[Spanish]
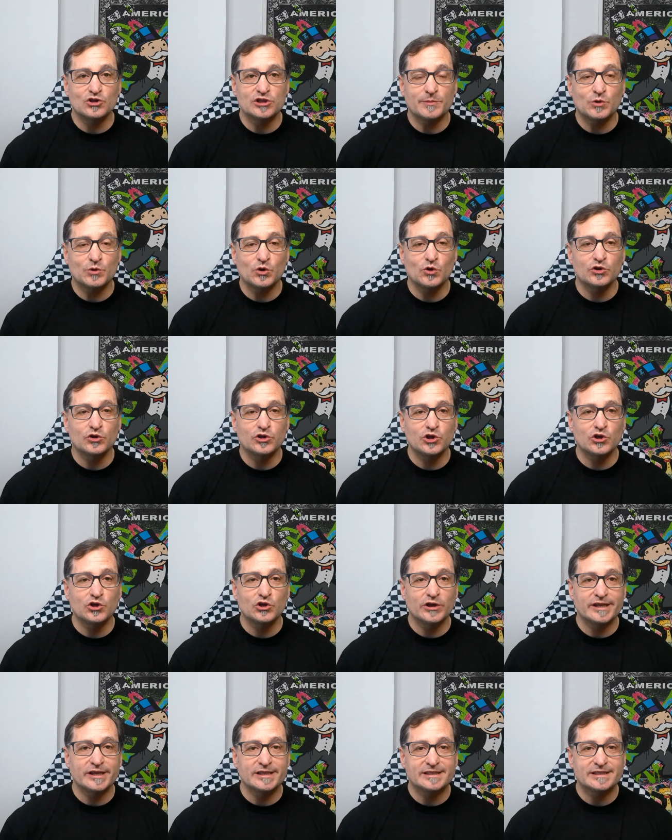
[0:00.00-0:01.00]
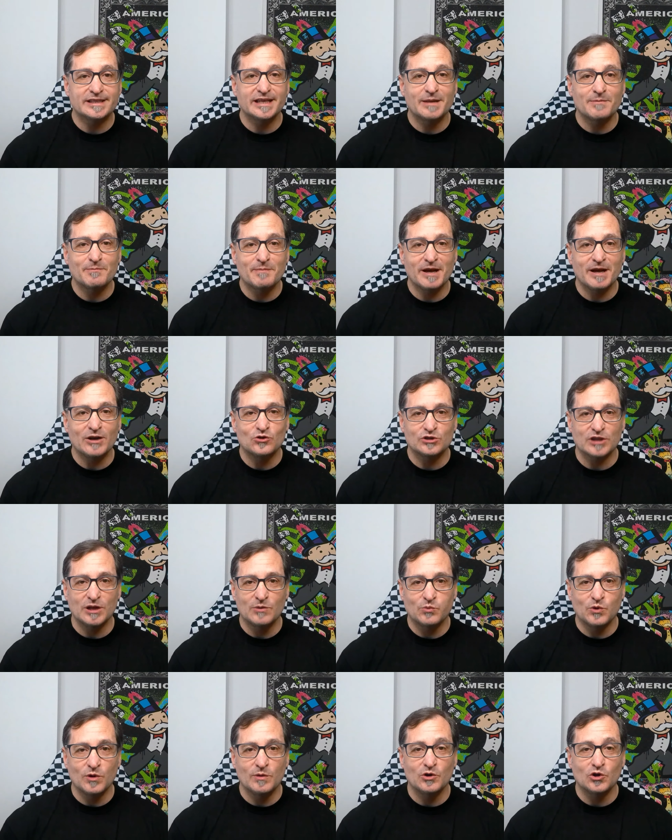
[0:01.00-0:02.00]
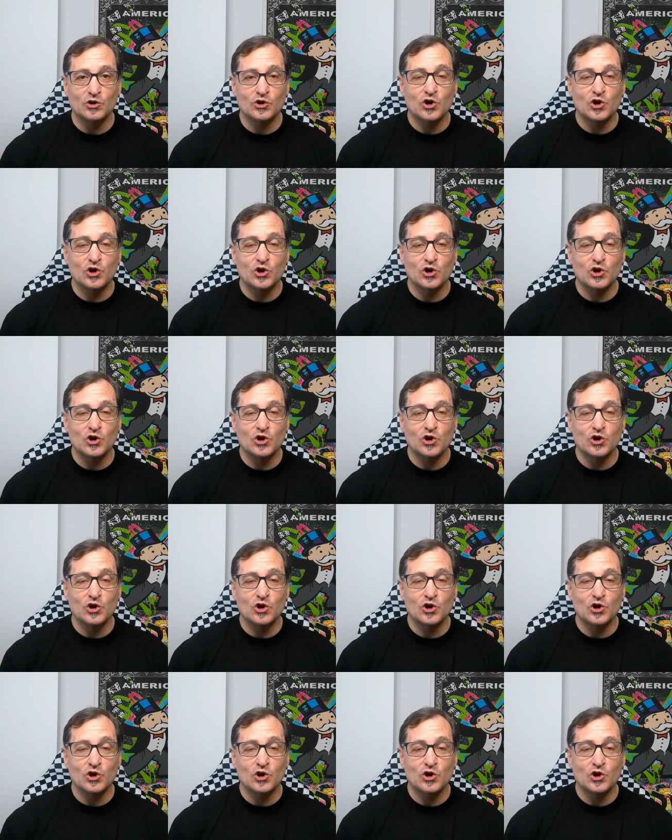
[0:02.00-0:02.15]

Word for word: de producción estén en manos del pueblo,